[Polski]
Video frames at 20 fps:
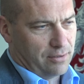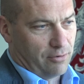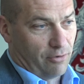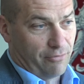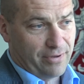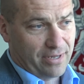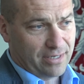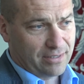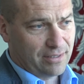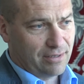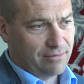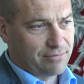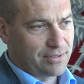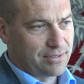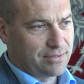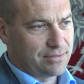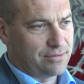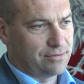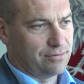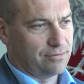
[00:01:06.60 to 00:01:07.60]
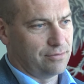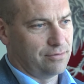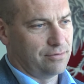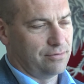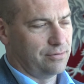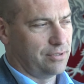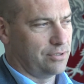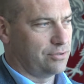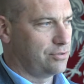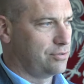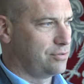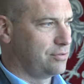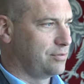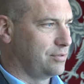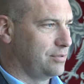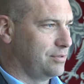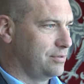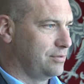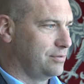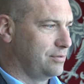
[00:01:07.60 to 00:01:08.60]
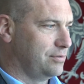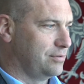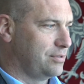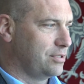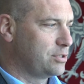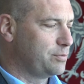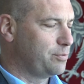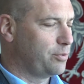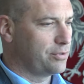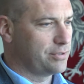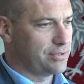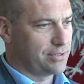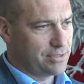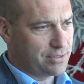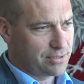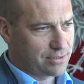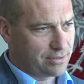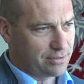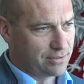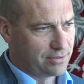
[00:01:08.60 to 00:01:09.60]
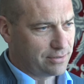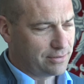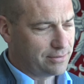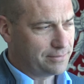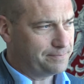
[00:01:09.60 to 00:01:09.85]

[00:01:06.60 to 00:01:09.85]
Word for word: Starosta Piotr Chęciek podkreśla, że wybudowanie